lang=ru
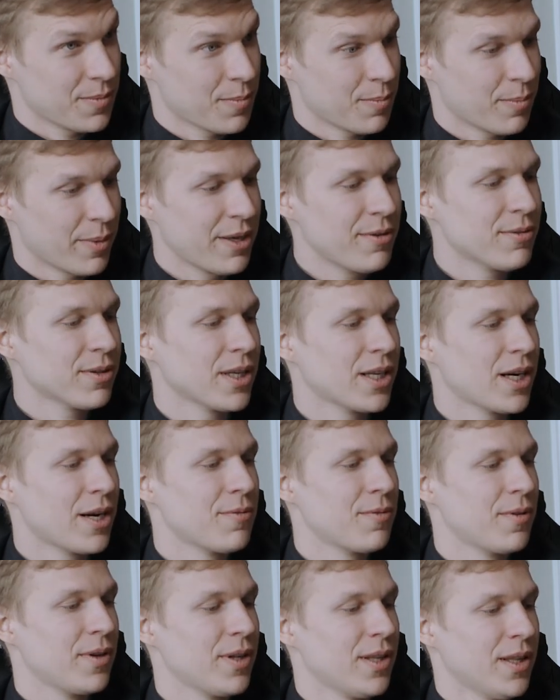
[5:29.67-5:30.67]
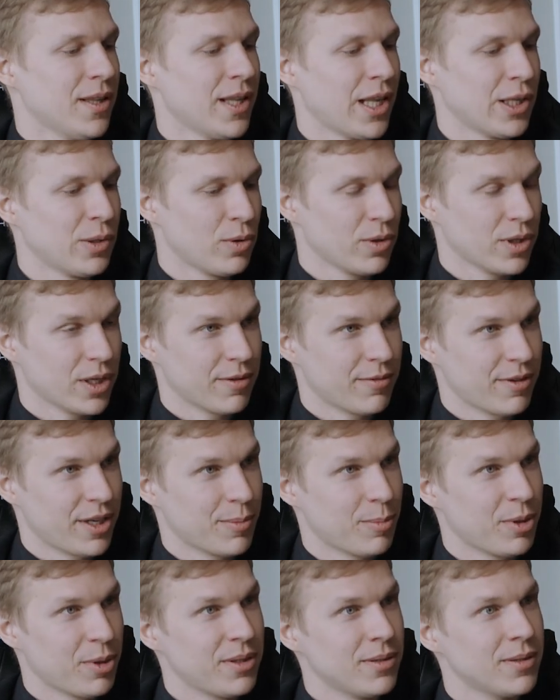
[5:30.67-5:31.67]
Мои фотографии на долгое
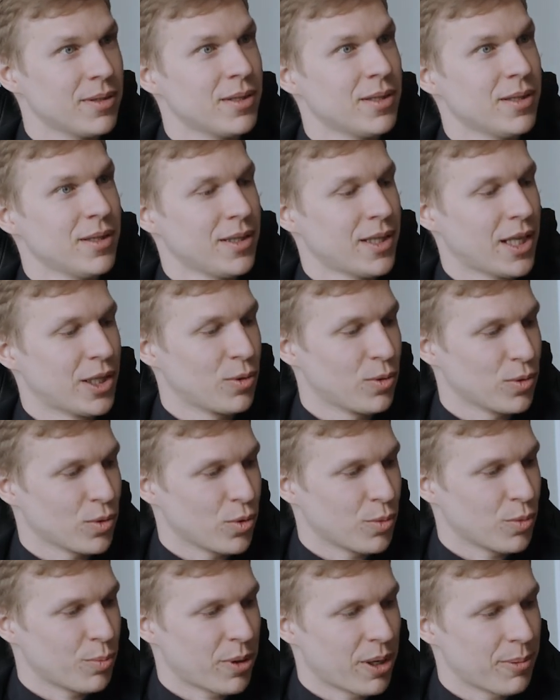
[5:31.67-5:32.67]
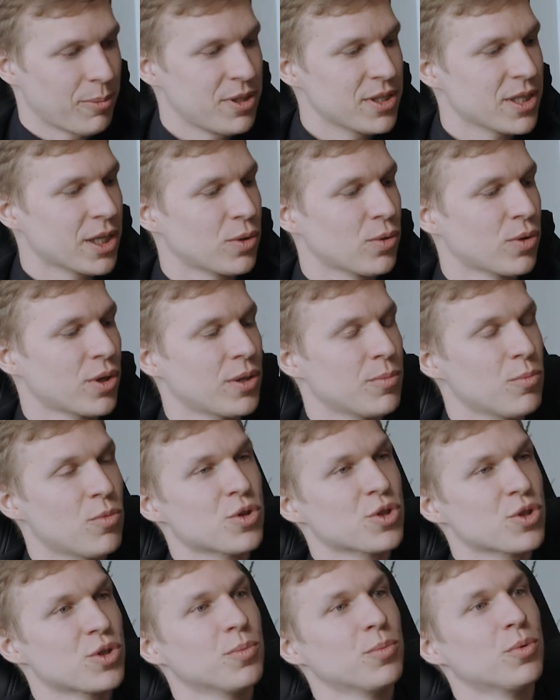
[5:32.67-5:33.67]
время на долгую память, которые
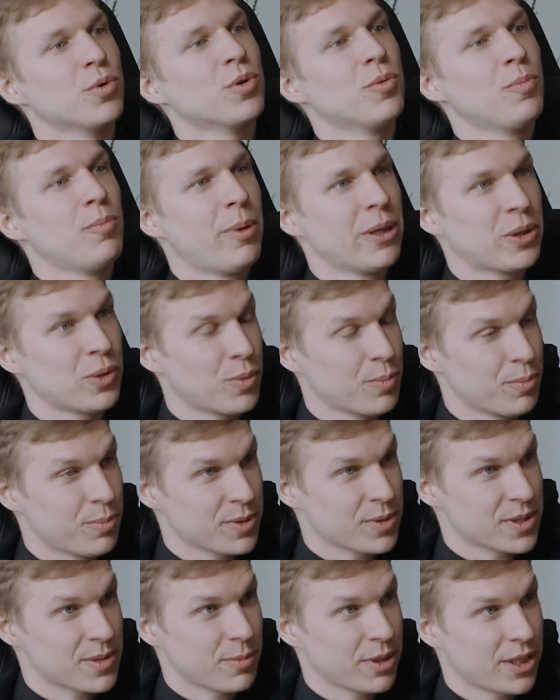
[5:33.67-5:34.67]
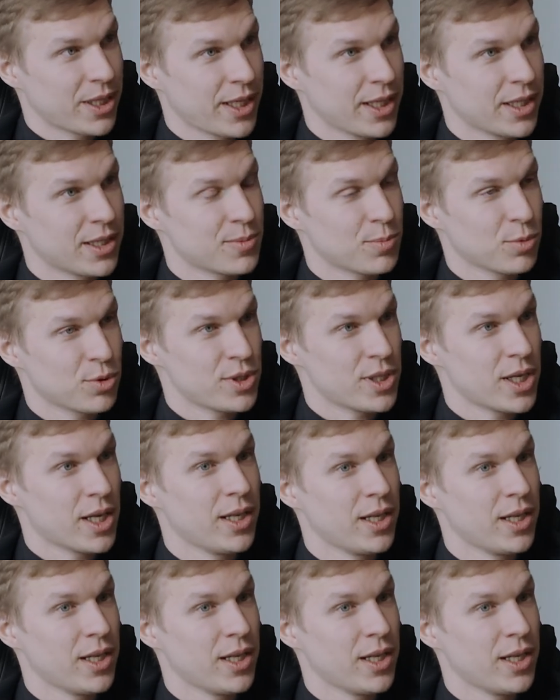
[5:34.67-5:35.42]
можно будет потом посмотреть спустя